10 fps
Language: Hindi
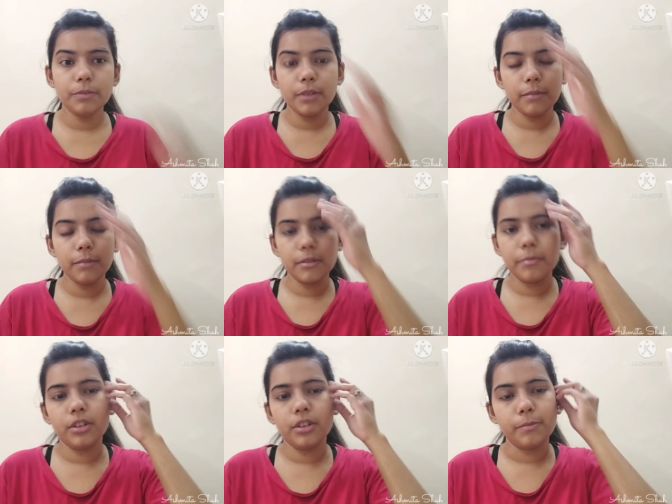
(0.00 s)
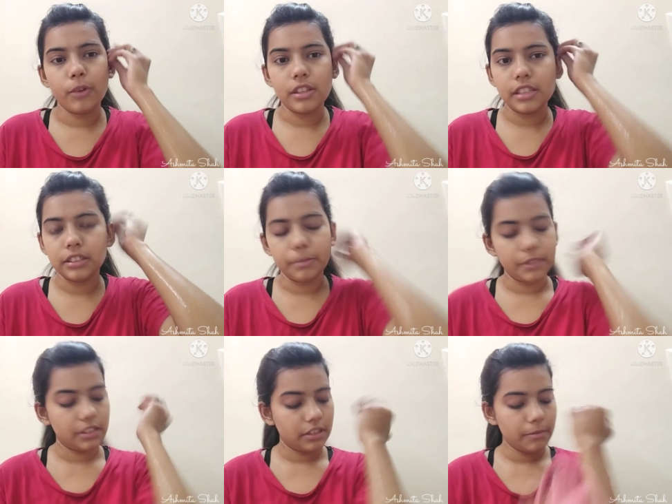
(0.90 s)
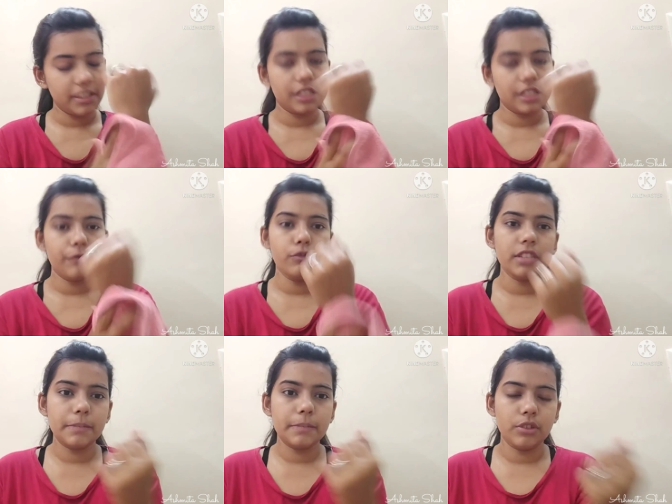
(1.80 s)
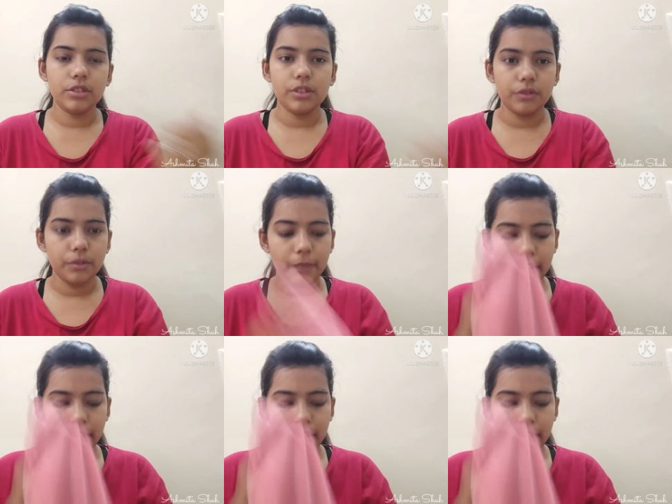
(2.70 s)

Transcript: जो प्लम के प्रोडक्ट्स बहुत ज़्यादा पसंद है मैं इसके फुल साइज़ प्रोडक्ट ज़रूर